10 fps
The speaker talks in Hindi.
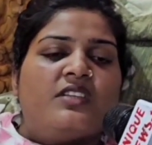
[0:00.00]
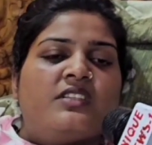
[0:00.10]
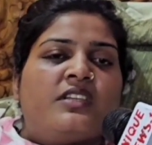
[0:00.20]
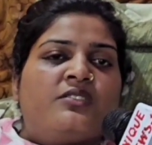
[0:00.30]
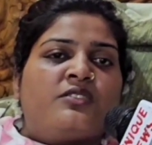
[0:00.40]

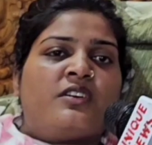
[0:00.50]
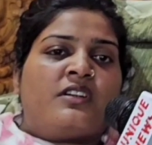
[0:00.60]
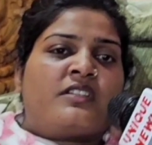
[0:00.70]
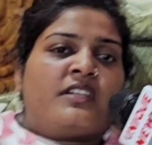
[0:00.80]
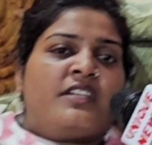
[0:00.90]
यही तो
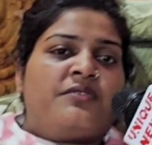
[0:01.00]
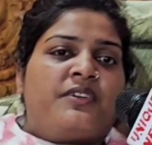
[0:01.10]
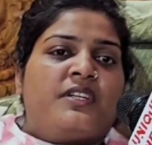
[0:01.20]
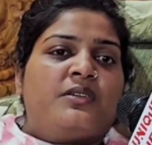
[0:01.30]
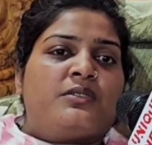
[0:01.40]
कटे
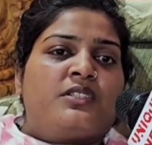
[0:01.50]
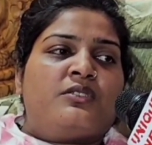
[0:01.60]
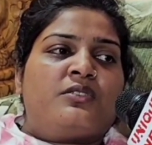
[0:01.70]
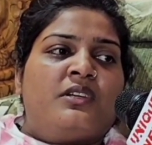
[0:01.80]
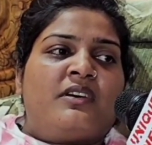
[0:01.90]
फटी होती
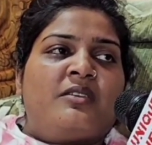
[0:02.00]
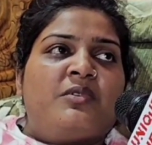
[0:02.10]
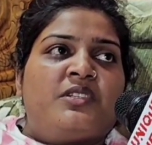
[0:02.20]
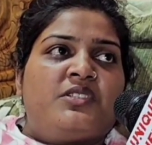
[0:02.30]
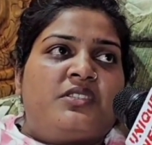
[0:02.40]
तो दवाई
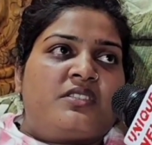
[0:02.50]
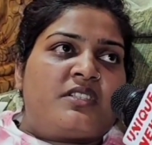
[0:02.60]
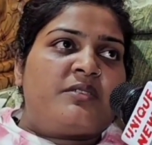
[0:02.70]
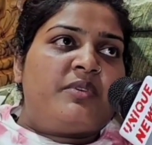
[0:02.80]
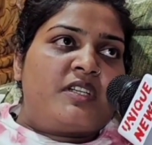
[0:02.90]
मेडिसिन
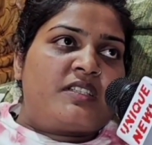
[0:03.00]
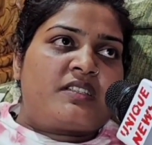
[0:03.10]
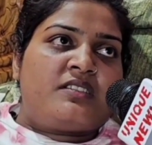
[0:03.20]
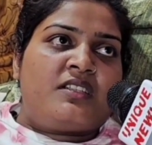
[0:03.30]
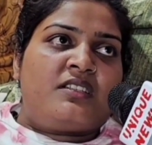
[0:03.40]
से भर
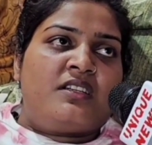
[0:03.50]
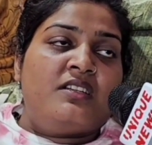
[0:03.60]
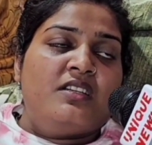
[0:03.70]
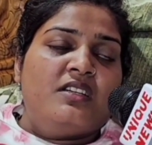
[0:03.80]
सकता था